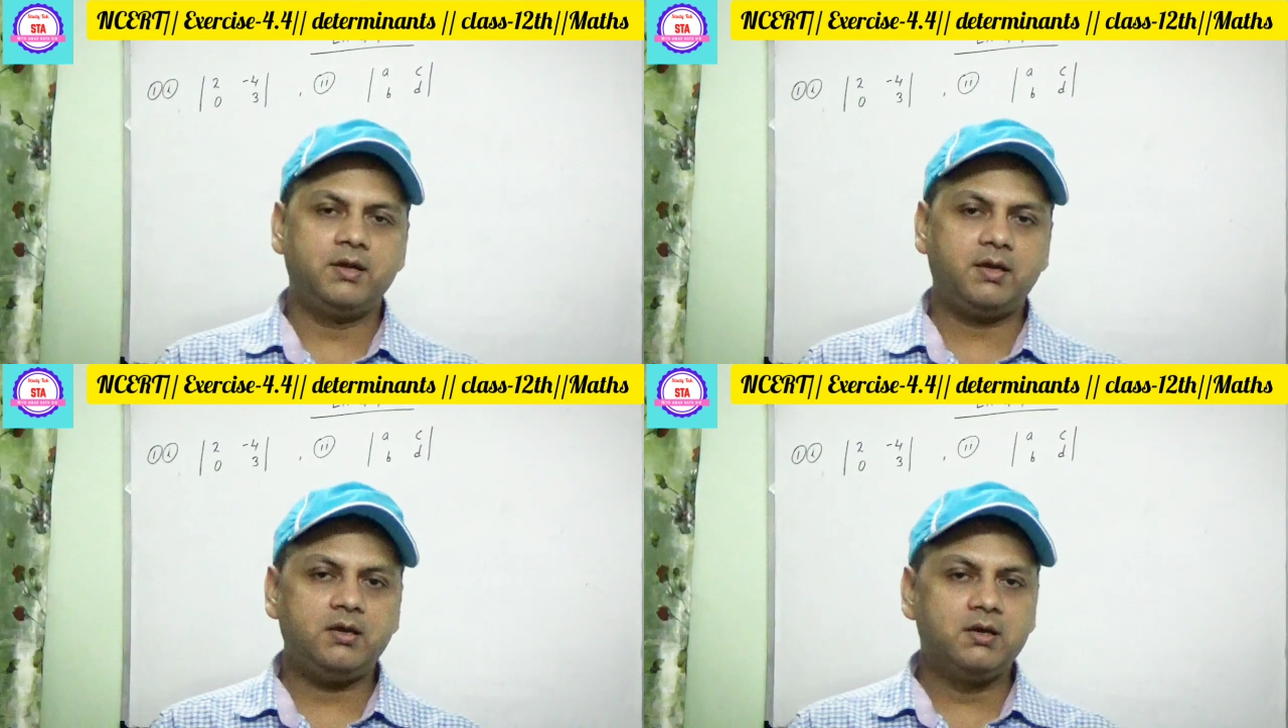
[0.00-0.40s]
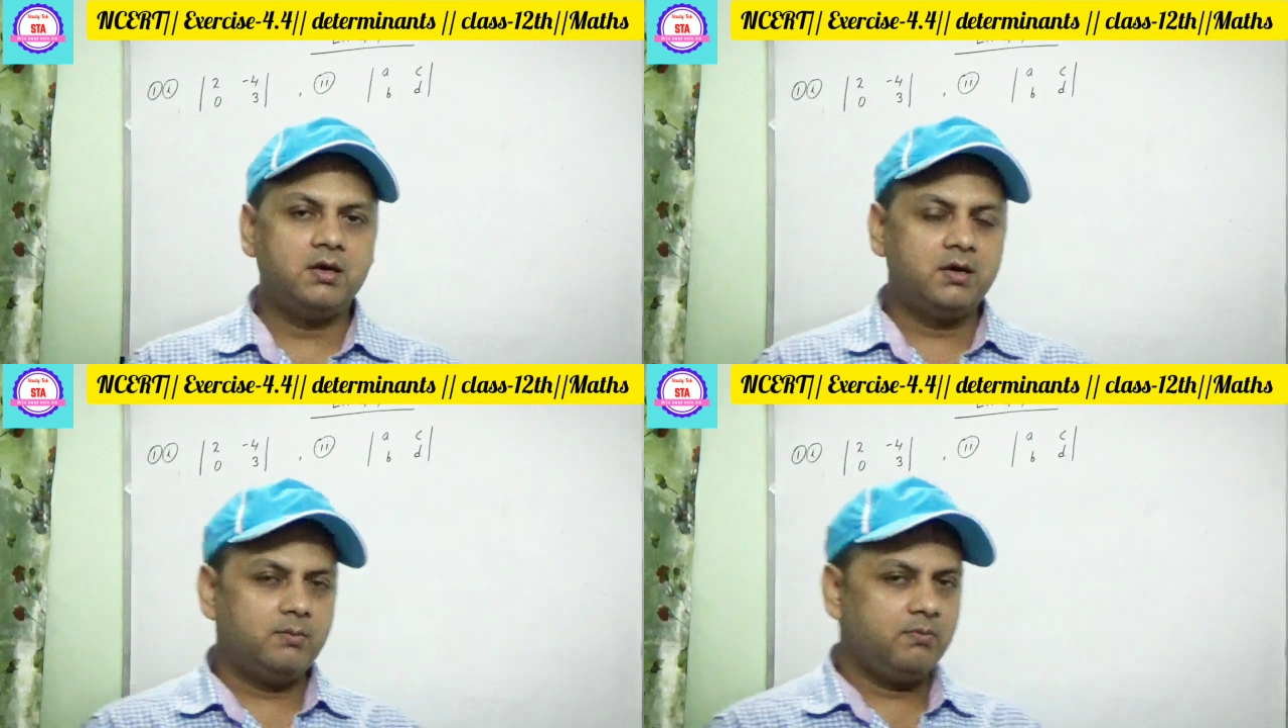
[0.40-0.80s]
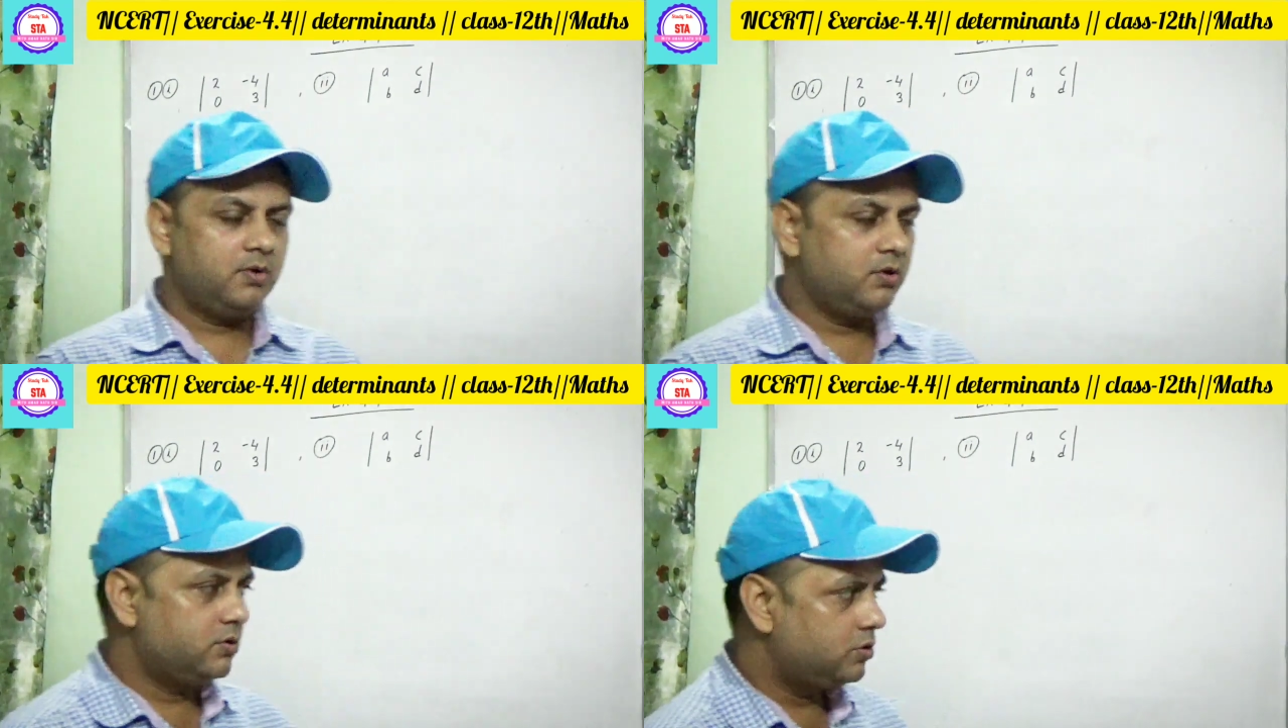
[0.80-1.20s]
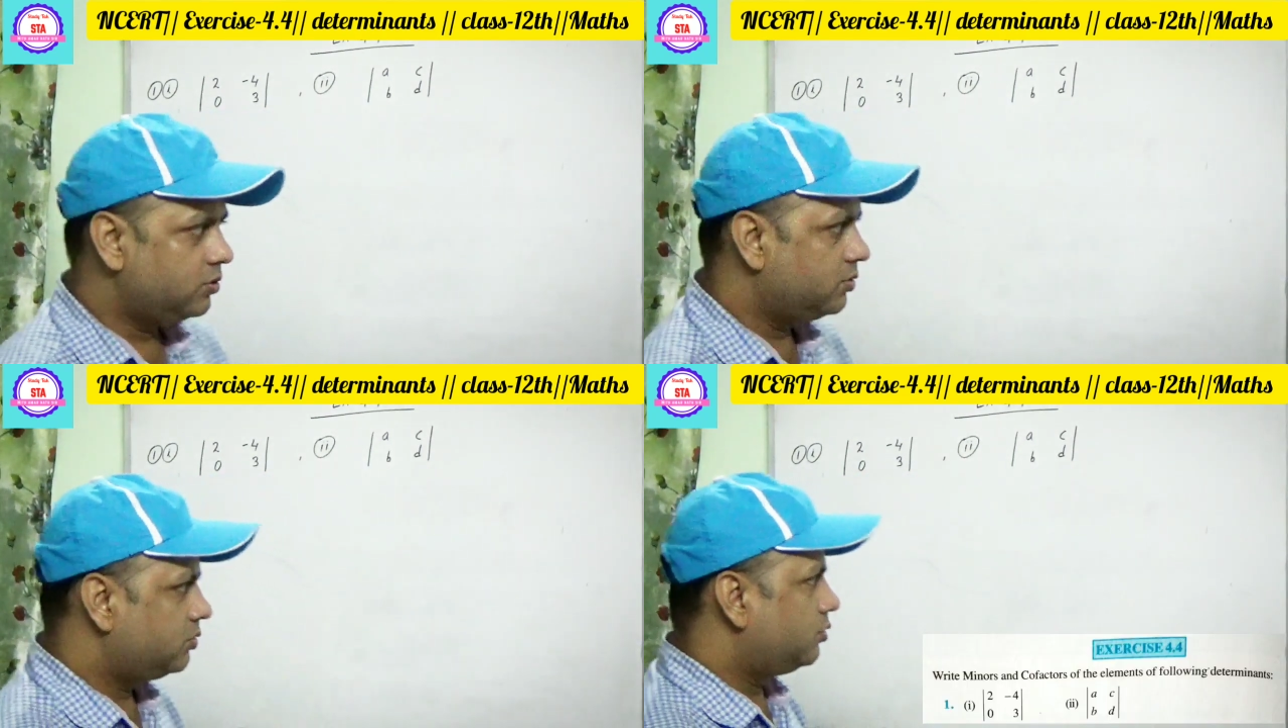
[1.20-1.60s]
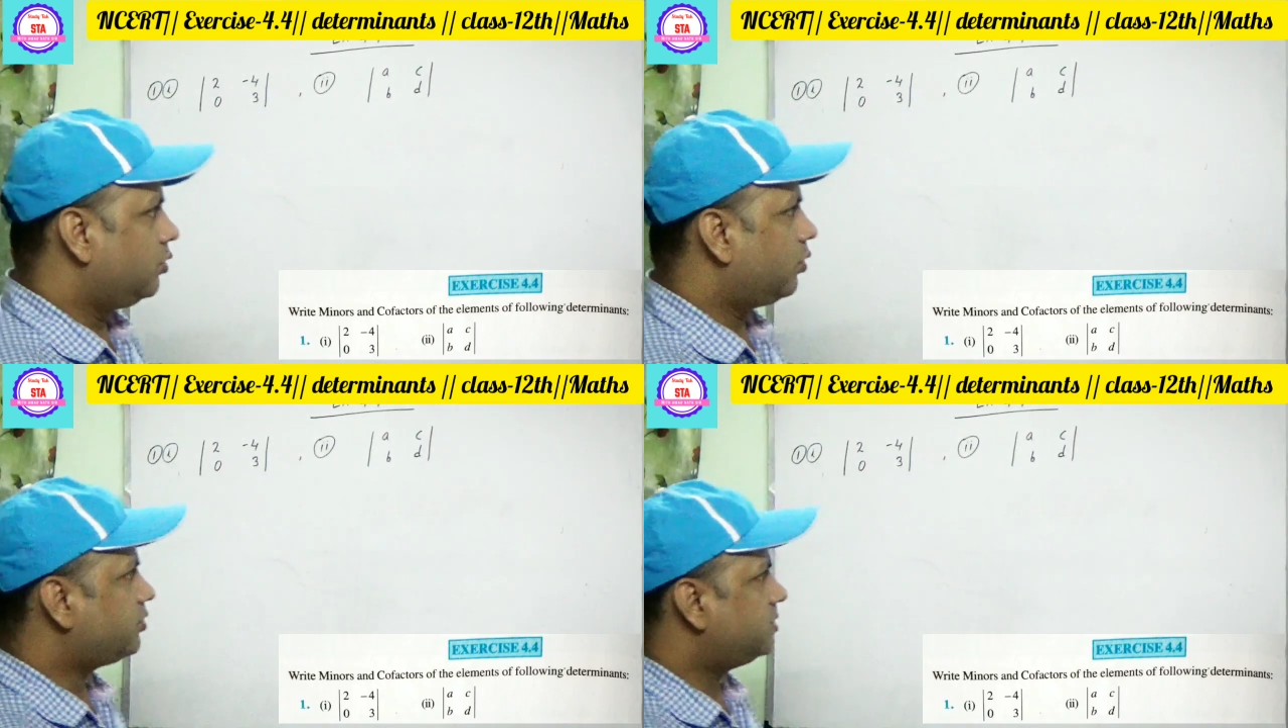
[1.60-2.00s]
ठीक है
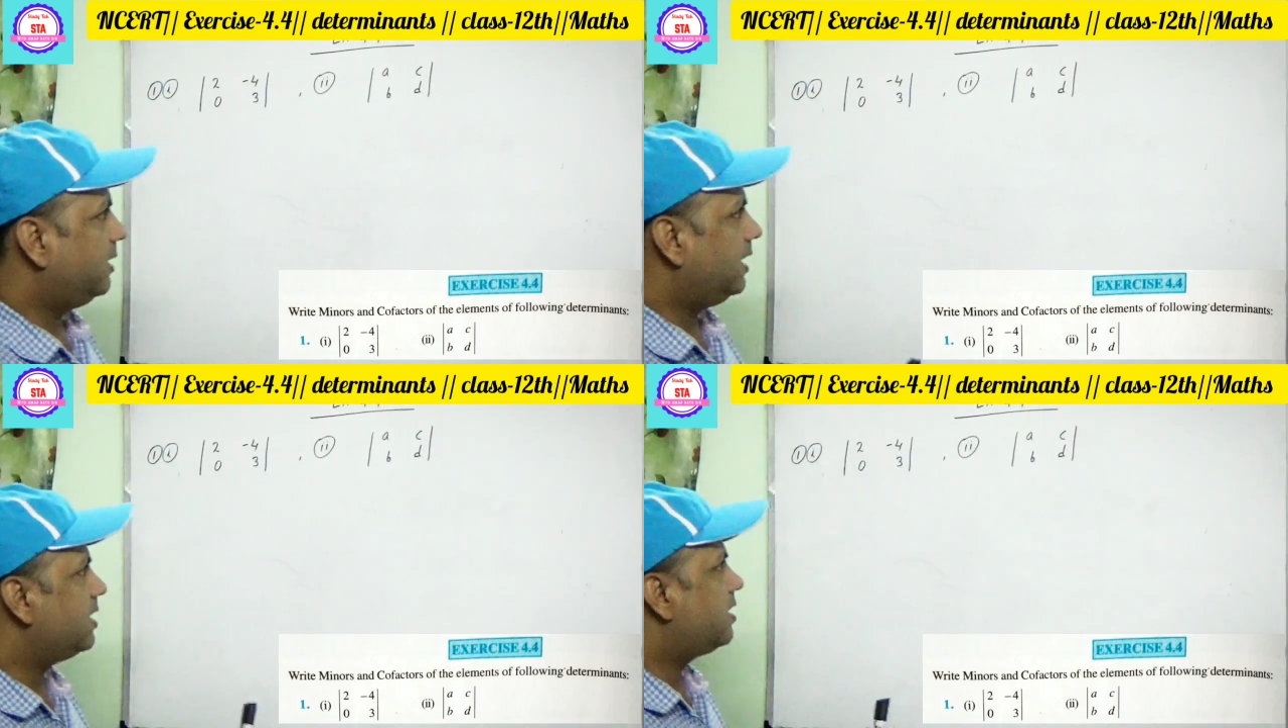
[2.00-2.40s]
दो क्वेश्चन मैंने